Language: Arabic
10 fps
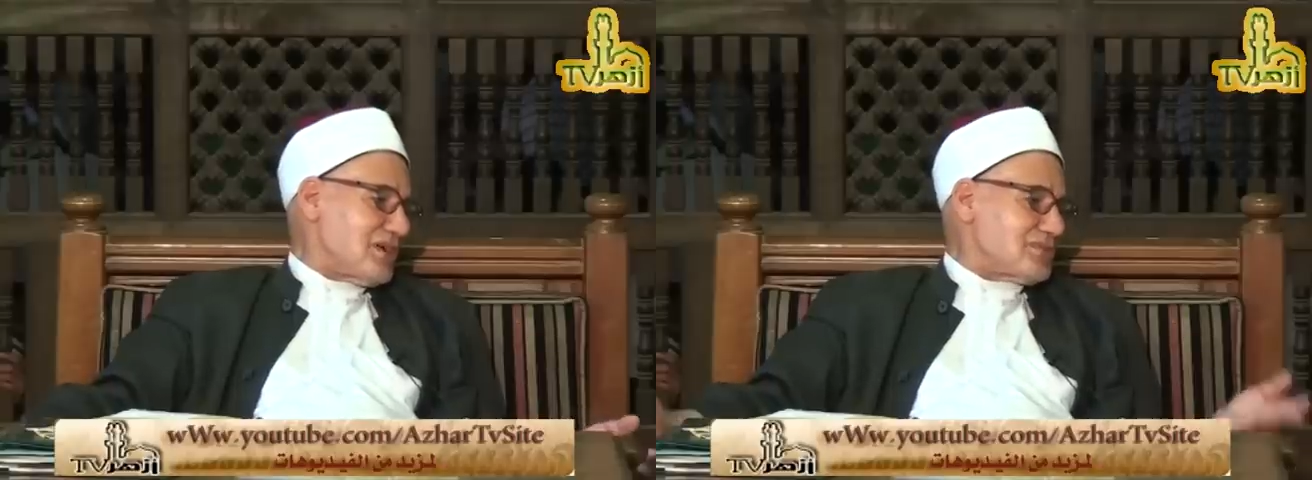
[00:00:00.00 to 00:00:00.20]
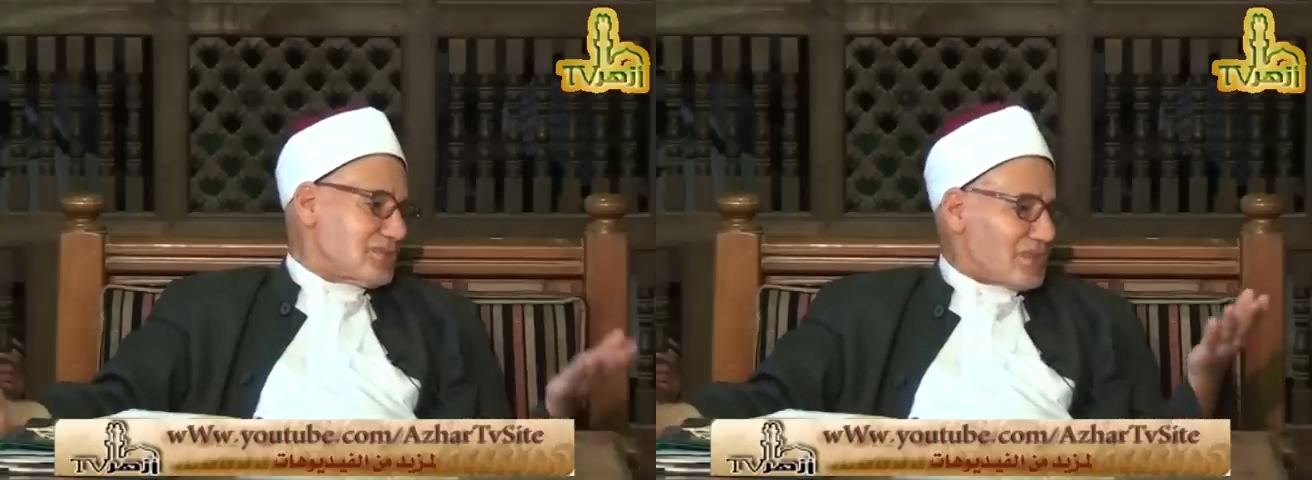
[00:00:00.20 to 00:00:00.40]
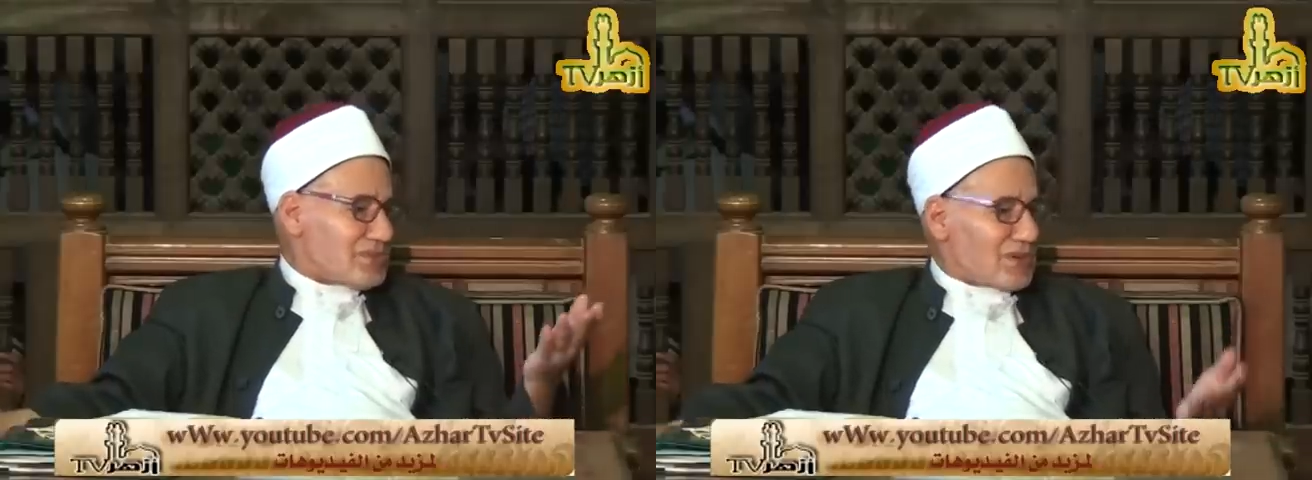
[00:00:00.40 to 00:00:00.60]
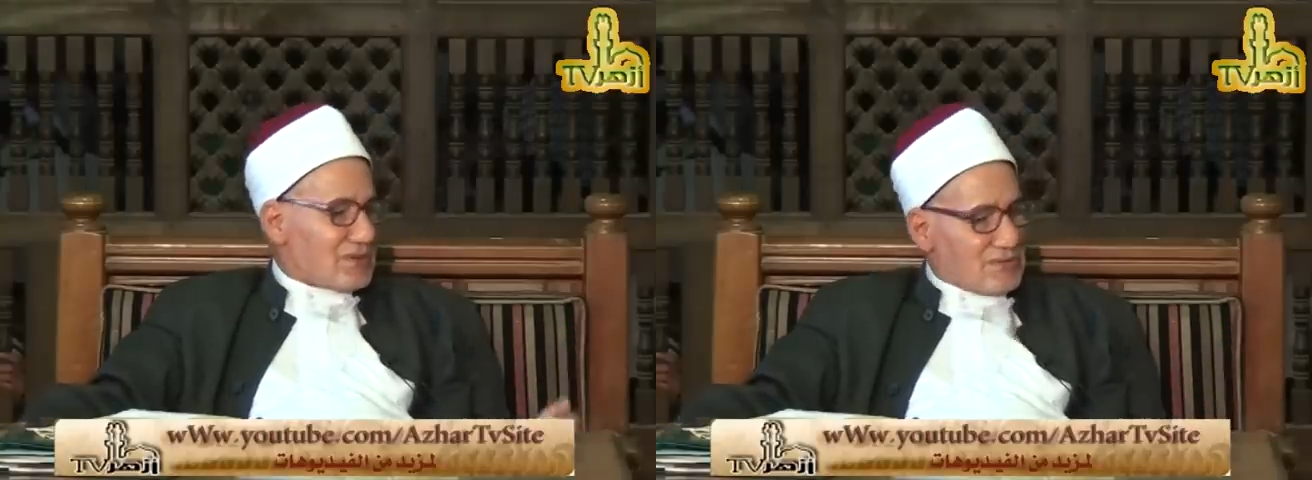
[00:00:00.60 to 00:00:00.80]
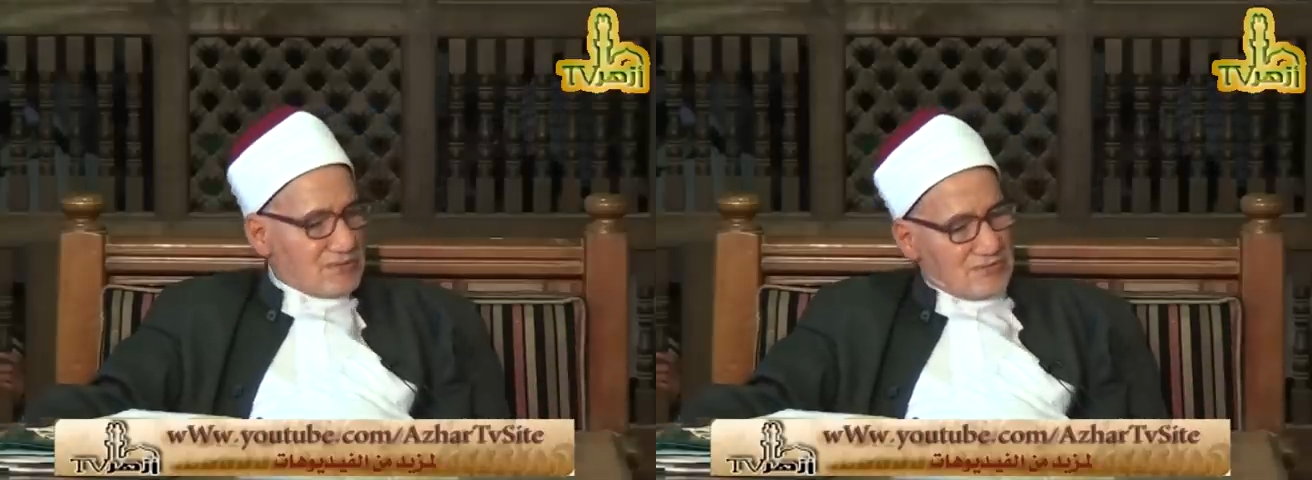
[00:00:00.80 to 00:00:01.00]
يحدث
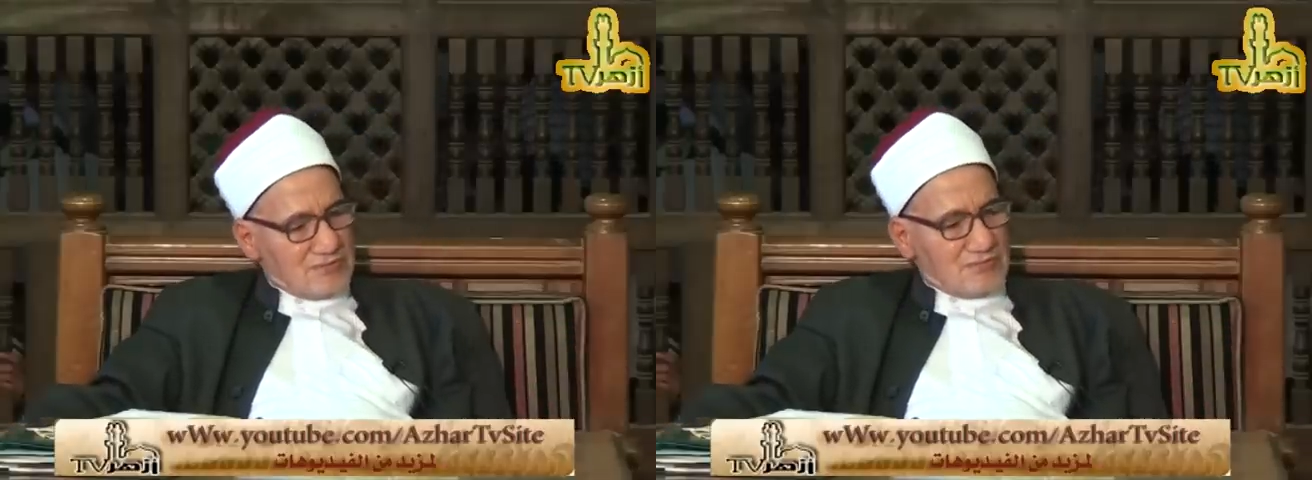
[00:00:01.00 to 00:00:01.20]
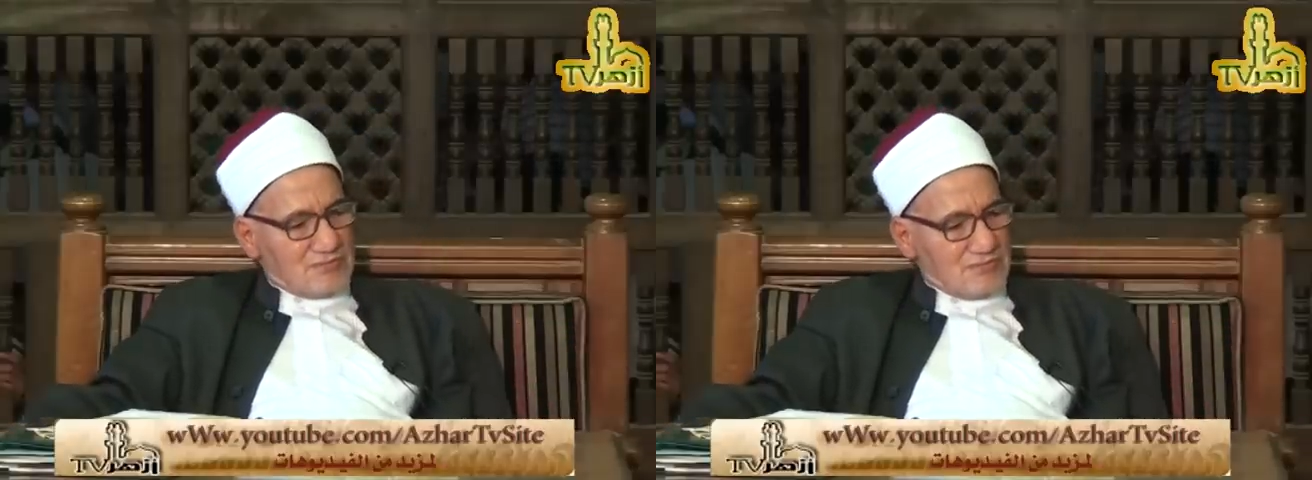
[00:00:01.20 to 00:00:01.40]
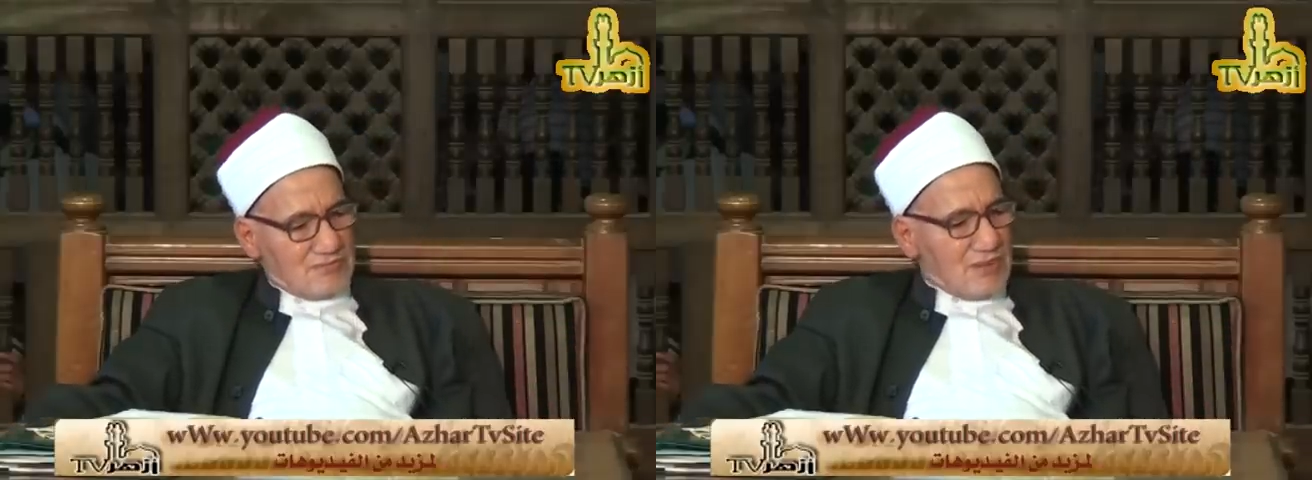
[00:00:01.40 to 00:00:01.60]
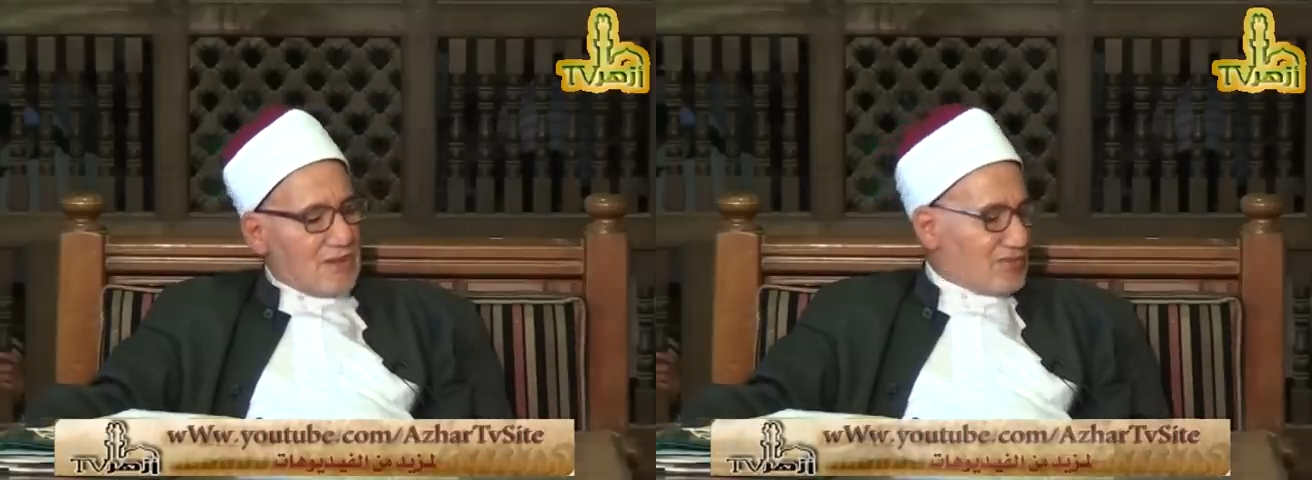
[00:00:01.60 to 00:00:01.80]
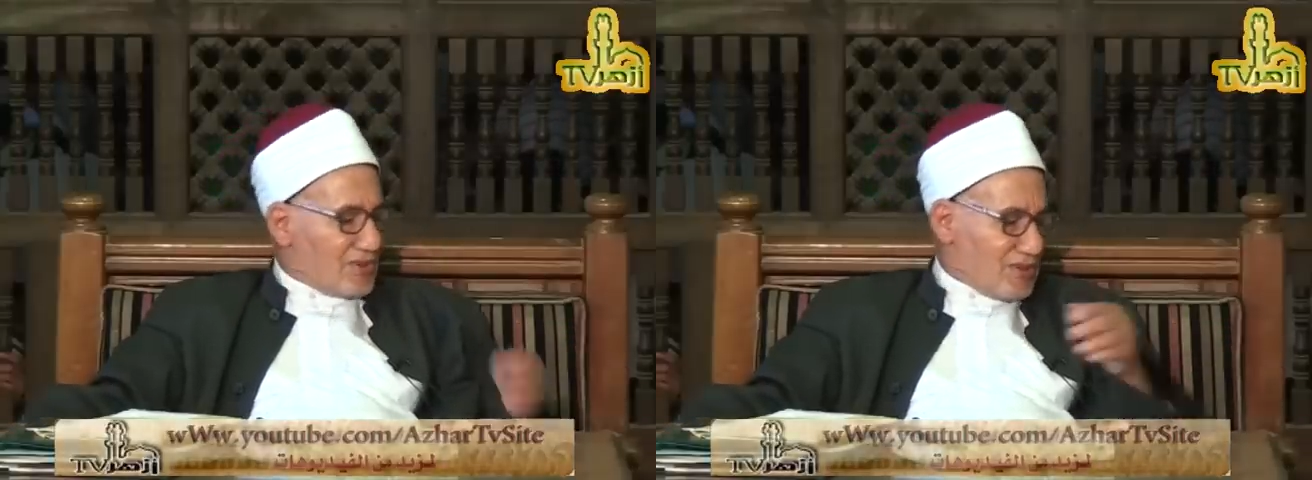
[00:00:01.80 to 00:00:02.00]
كثيرا
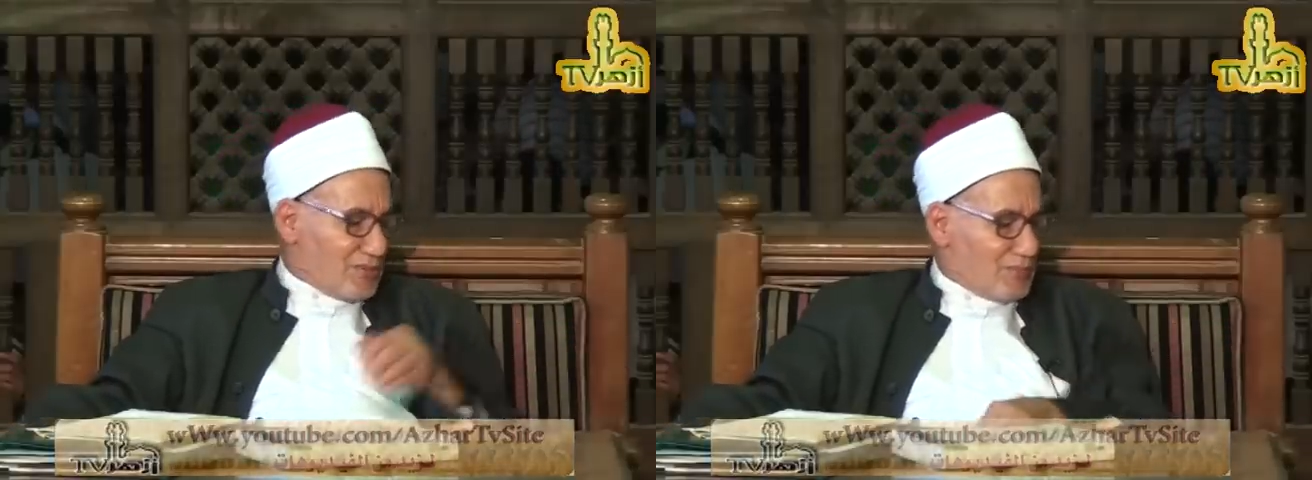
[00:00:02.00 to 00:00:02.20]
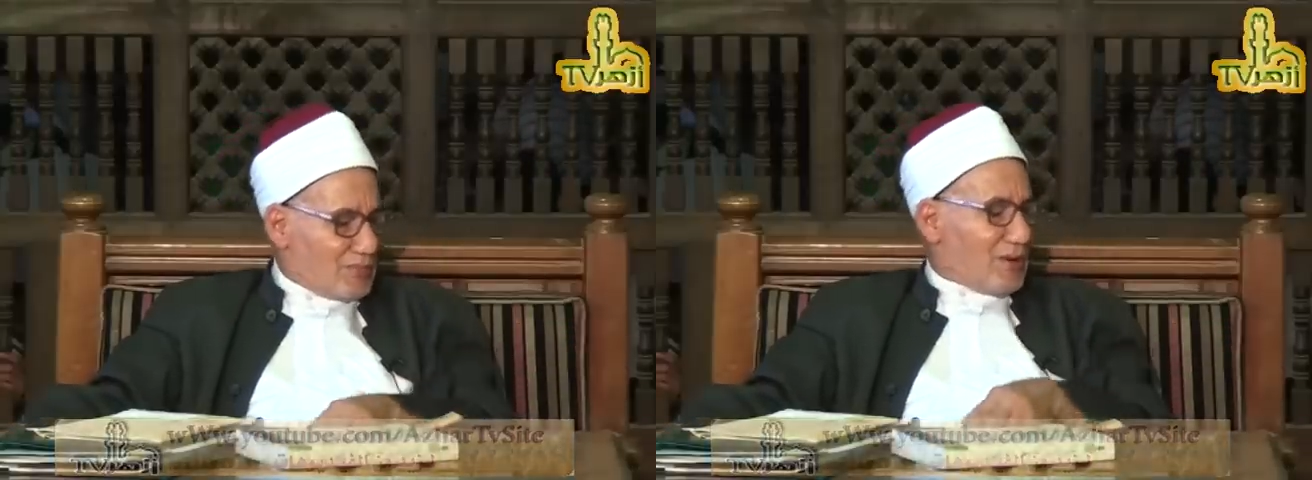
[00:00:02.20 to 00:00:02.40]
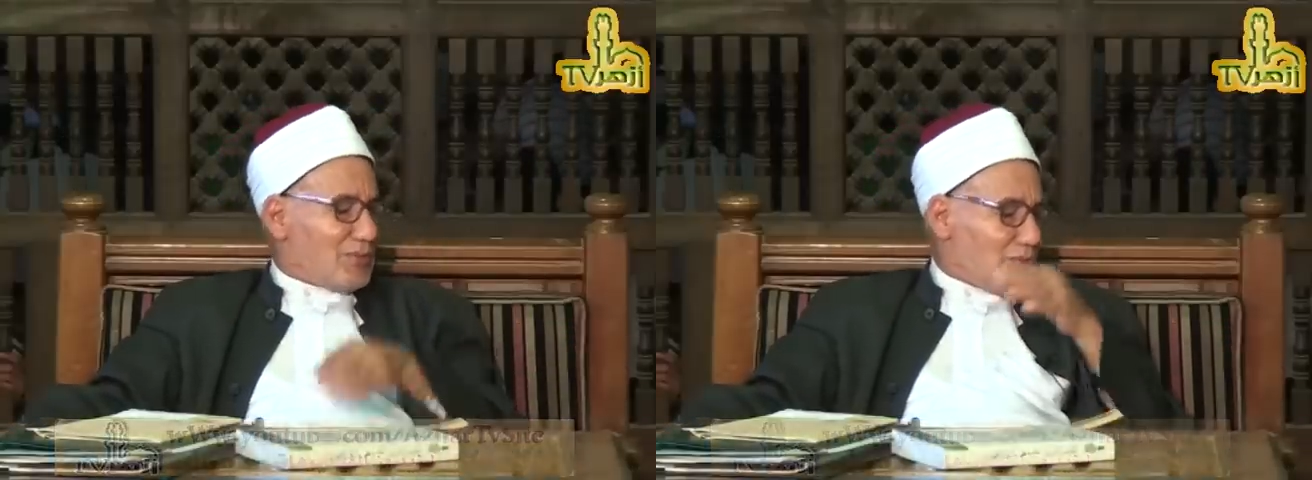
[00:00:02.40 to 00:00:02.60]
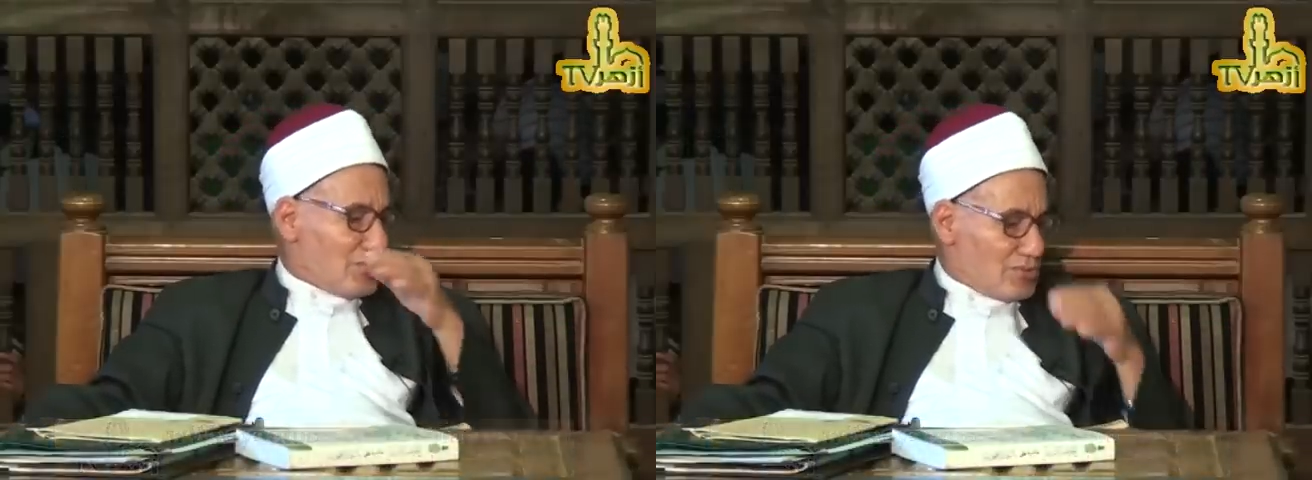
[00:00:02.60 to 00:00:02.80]
فده من بابه